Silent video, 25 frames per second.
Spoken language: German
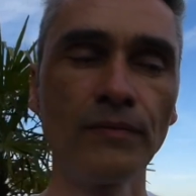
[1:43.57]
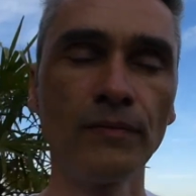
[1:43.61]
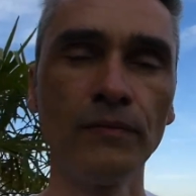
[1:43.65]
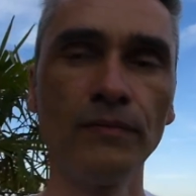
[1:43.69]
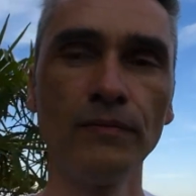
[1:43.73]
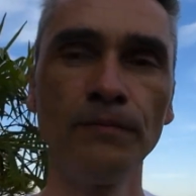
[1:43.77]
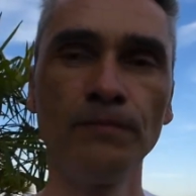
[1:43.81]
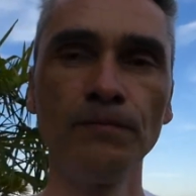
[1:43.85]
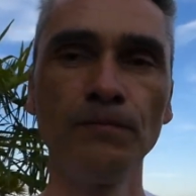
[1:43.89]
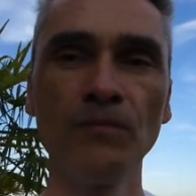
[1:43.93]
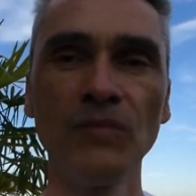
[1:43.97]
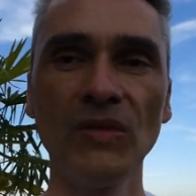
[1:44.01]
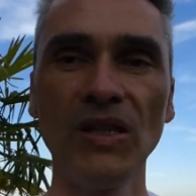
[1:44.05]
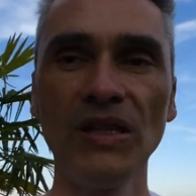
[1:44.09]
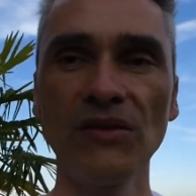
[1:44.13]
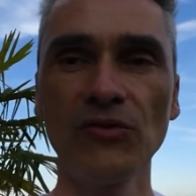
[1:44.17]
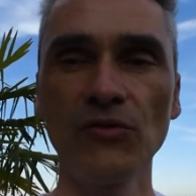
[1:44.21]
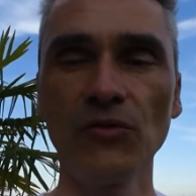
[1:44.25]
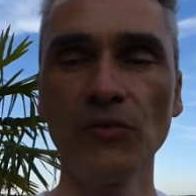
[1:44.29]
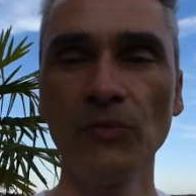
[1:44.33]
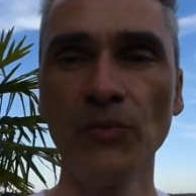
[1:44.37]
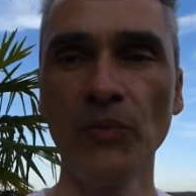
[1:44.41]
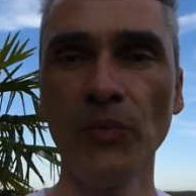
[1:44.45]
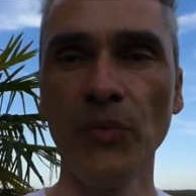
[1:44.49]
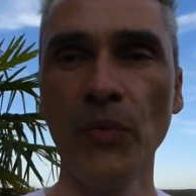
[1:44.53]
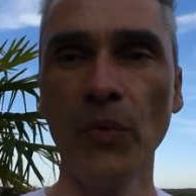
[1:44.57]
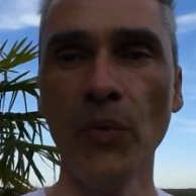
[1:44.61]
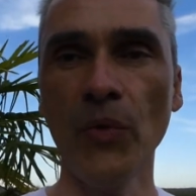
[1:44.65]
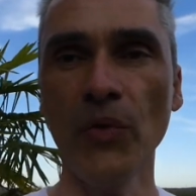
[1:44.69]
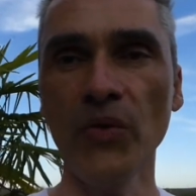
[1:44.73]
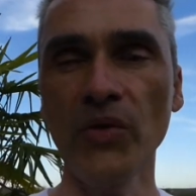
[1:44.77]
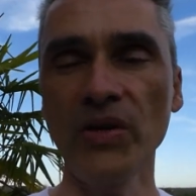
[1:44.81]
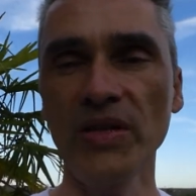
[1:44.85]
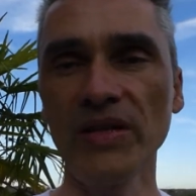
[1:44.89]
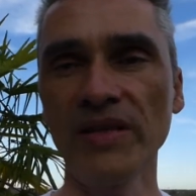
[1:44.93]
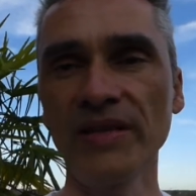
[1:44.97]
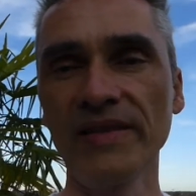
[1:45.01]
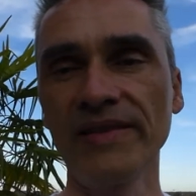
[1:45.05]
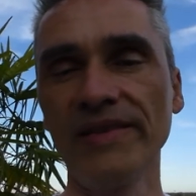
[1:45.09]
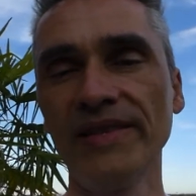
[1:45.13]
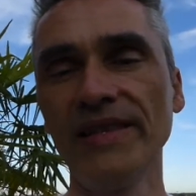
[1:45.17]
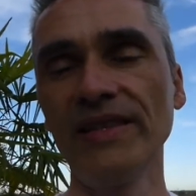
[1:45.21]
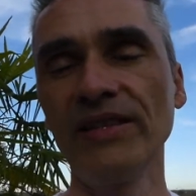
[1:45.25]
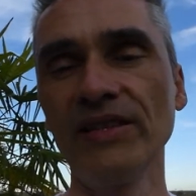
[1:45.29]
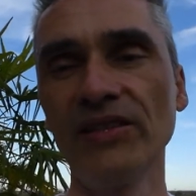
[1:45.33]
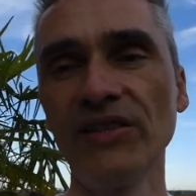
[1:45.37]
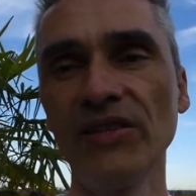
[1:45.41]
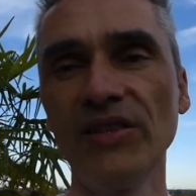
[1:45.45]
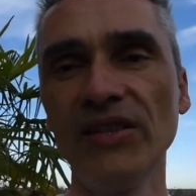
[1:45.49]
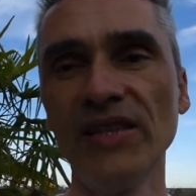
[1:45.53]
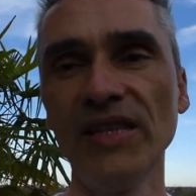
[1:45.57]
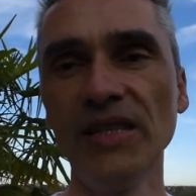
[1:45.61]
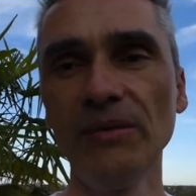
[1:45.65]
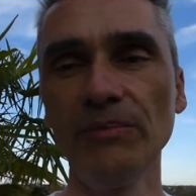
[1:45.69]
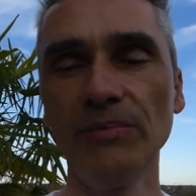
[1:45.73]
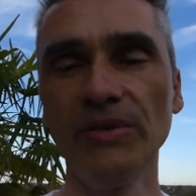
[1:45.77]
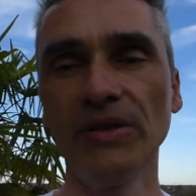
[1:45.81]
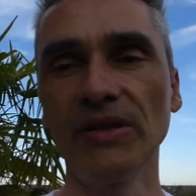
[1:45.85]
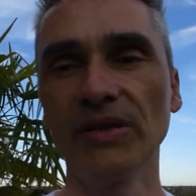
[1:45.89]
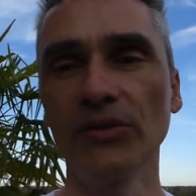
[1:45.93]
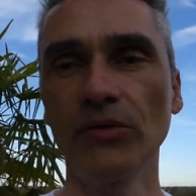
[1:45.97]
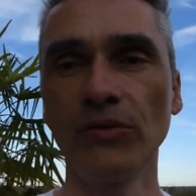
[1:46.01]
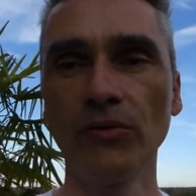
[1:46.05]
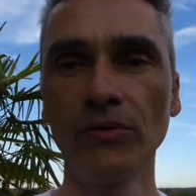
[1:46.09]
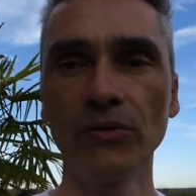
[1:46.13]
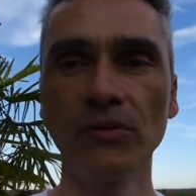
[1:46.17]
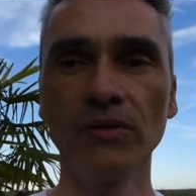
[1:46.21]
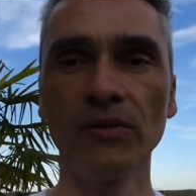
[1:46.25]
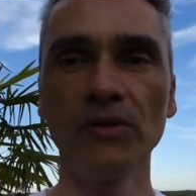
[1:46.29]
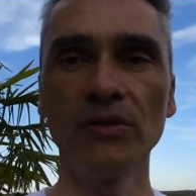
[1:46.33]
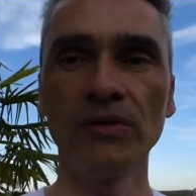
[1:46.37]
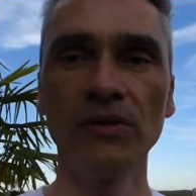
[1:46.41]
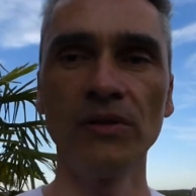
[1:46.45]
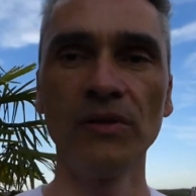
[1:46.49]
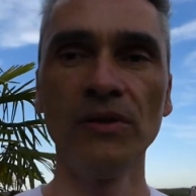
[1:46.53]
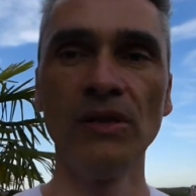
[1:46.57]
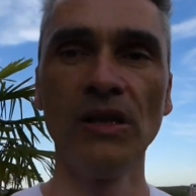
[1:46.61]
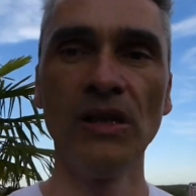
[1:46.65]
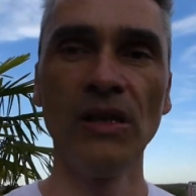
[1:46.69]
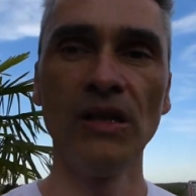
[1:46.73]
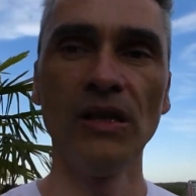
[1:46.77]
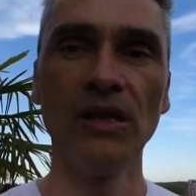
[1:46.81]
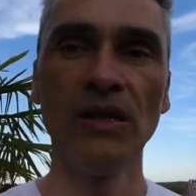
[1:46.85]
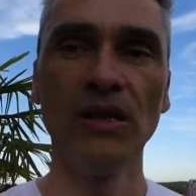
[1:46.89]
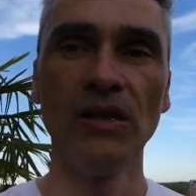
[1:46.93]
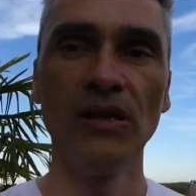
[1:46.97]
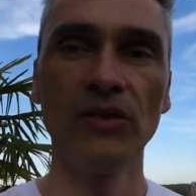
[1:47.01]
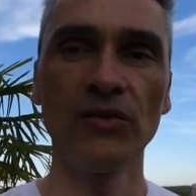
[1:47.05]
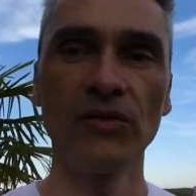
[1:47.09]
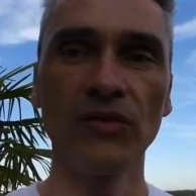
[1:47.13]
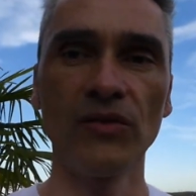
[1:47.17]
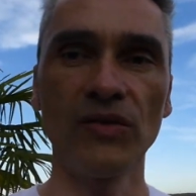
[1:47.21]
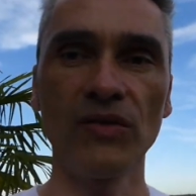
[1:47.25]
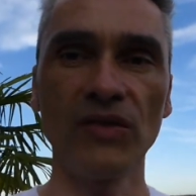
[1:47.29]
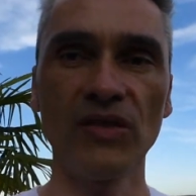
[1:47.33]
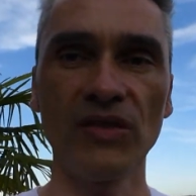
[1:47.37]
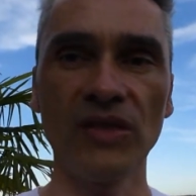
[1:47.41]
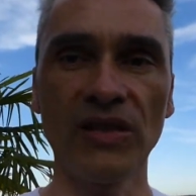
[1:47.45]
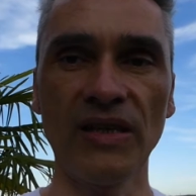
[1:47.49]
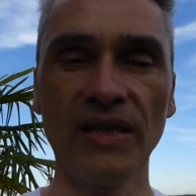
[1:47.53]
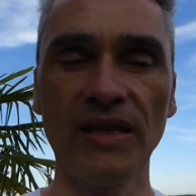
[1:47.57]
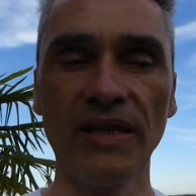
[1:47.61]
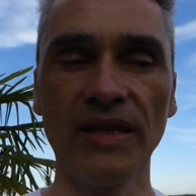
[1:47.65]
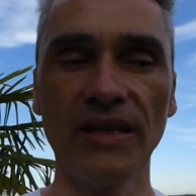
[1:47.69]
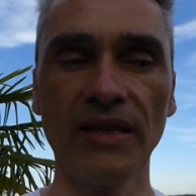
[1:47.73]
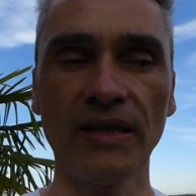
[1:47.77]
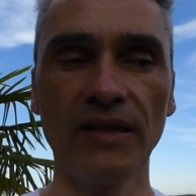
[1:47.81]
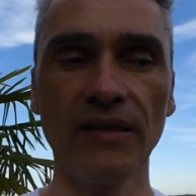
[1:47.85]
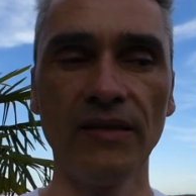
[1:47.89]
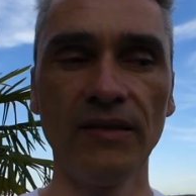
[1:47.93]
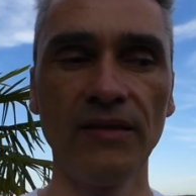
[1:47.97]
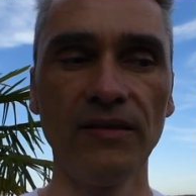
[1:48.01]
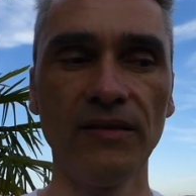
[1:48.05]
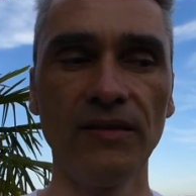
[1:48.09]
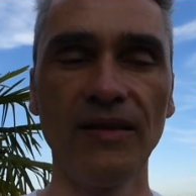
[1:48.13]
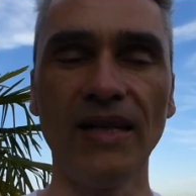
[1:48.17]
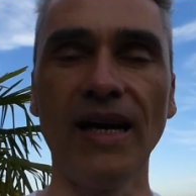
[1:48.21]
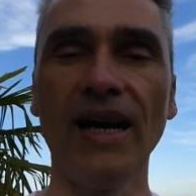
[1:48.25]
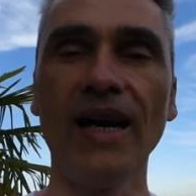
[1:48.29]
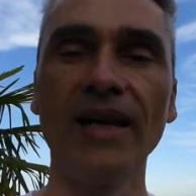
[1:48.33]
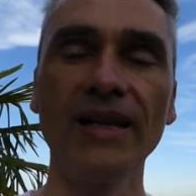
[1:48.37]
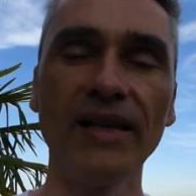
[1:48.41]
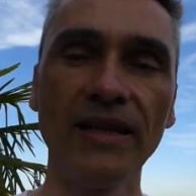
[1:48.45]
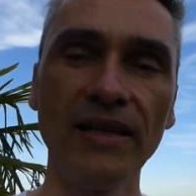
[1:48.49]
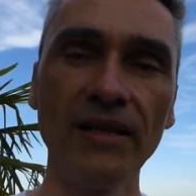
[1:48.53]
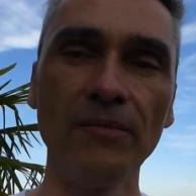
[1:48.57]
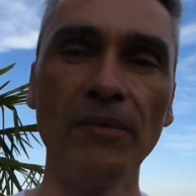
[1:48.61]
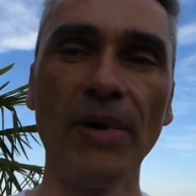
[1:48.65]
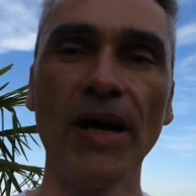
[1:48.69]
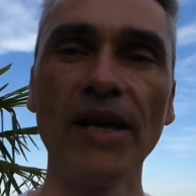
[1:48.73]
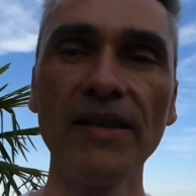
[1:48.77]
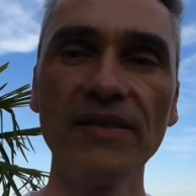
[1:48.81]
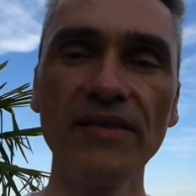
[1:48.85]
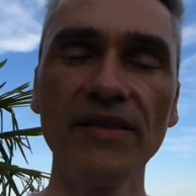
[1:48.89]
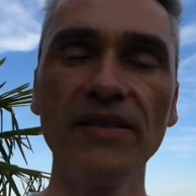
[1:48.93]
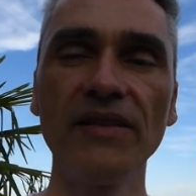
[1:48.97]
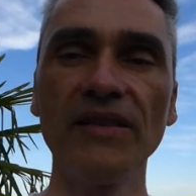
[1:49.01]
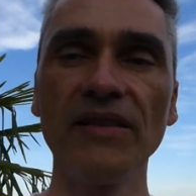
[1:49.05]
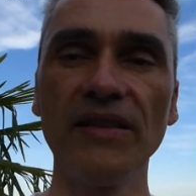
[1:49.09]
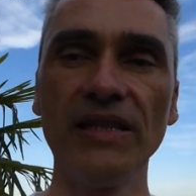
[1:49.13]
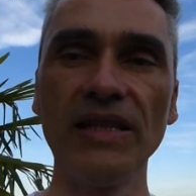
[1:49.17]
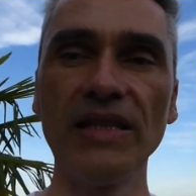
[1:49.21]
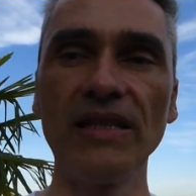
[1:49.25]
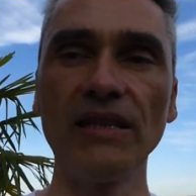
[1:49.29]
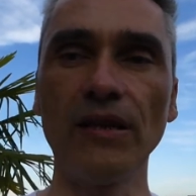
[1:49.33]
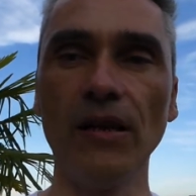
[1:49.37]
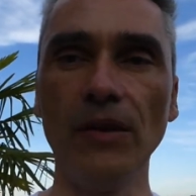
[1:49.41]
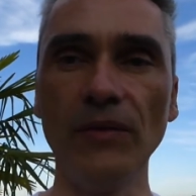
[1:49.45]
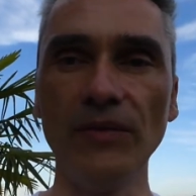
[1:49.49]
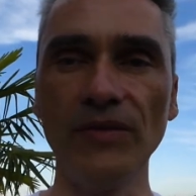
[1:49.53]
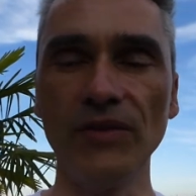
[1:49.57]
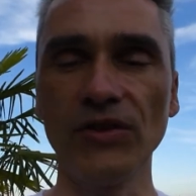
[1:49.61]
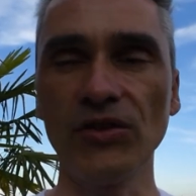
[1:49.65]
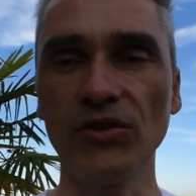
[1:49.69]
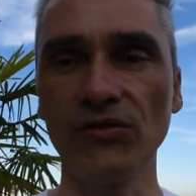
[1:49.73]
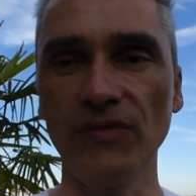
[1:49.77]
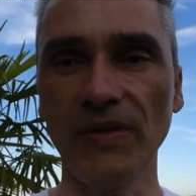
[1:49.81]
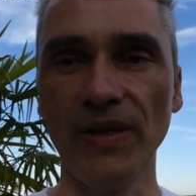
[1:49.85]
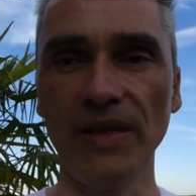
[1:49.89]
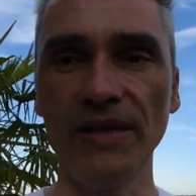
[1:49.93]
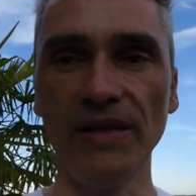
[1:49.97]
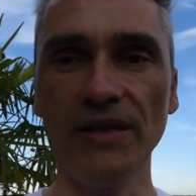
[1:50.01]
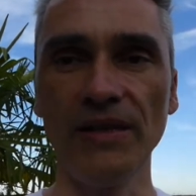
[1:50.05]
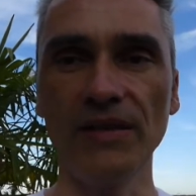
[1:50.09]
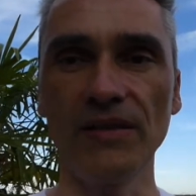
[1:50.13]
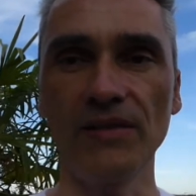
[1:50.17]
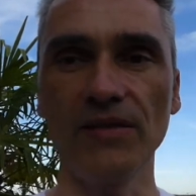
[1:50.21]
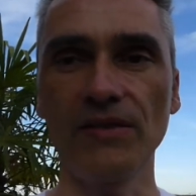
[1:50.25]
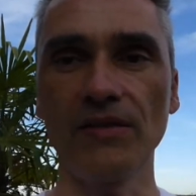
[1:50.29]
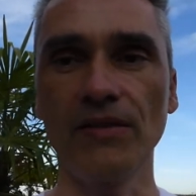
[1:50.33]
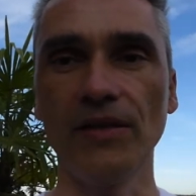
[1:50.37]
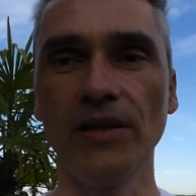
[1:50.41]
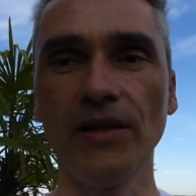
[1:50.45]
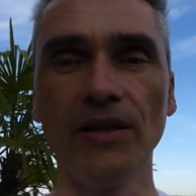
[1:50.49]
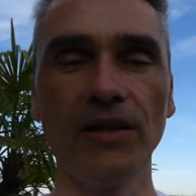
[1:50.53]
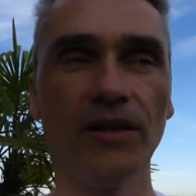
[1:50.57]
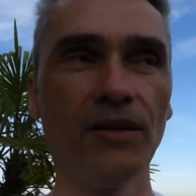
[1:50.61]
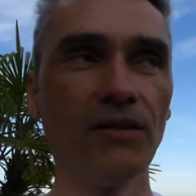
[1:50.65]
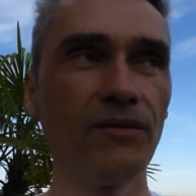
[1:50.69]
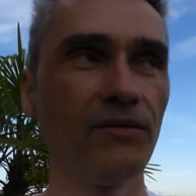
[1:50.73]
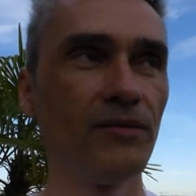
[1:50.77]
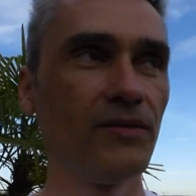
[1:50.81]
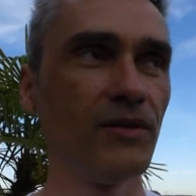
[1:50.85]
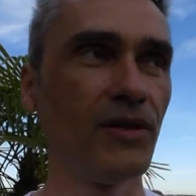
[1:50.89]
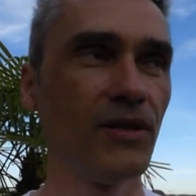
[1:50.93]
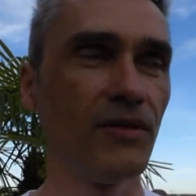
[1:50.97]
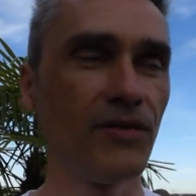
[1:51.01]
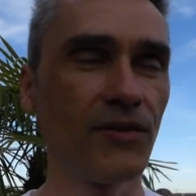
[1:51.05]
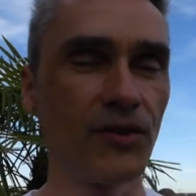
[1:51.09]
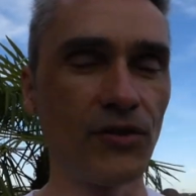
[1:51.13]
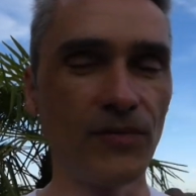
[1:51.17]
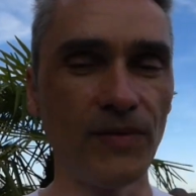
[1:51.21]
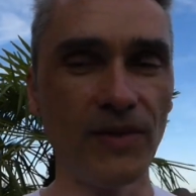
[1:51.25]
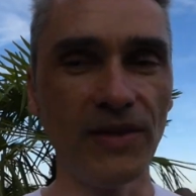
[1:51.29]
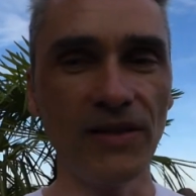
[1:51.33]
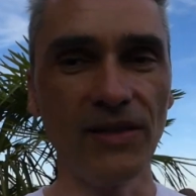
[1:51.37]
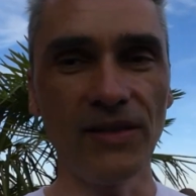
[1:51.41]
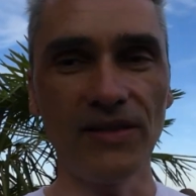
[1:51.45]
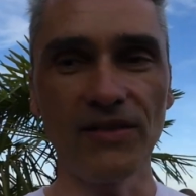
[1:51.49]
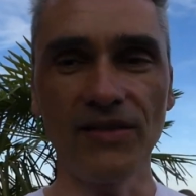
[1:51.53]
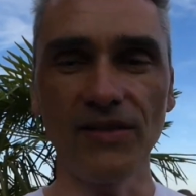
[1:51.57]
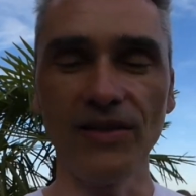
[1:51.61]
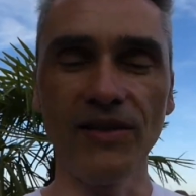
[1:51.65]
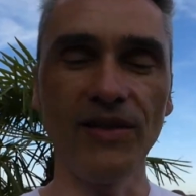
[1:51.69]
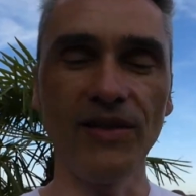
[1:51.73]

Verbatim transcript: hm, dass du möglichst die Keeper-Kunden sozusagen da deine meiste Energie drauf verschwendest, äh, nicht verschwendest,